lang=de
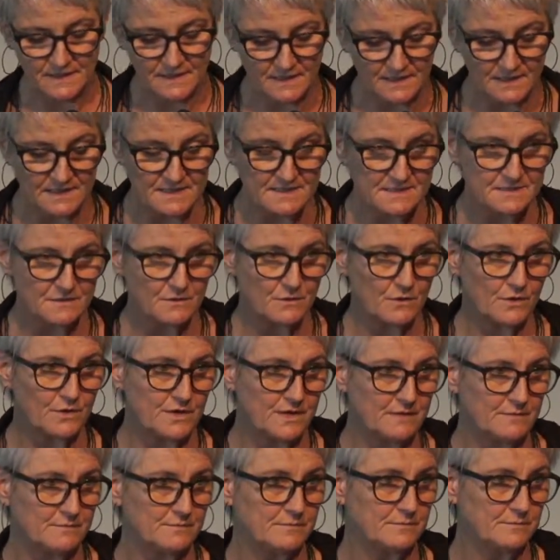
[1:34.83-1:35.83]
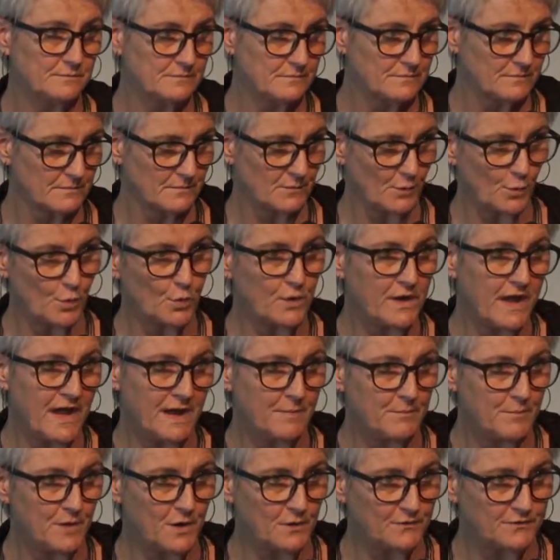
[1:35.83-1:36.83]
genießen können, ohne
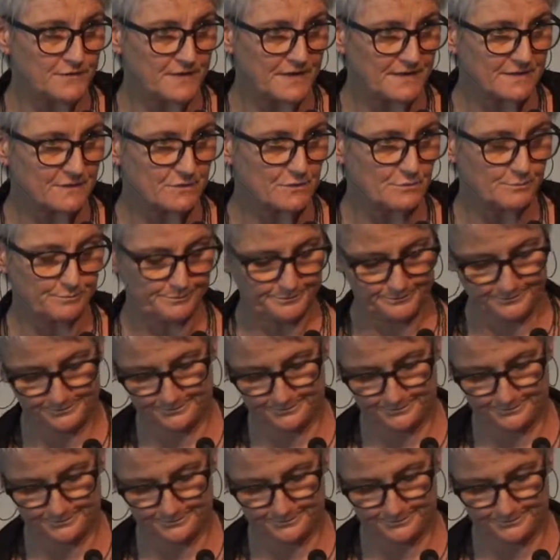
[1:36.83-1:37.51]
Ablaufdatum.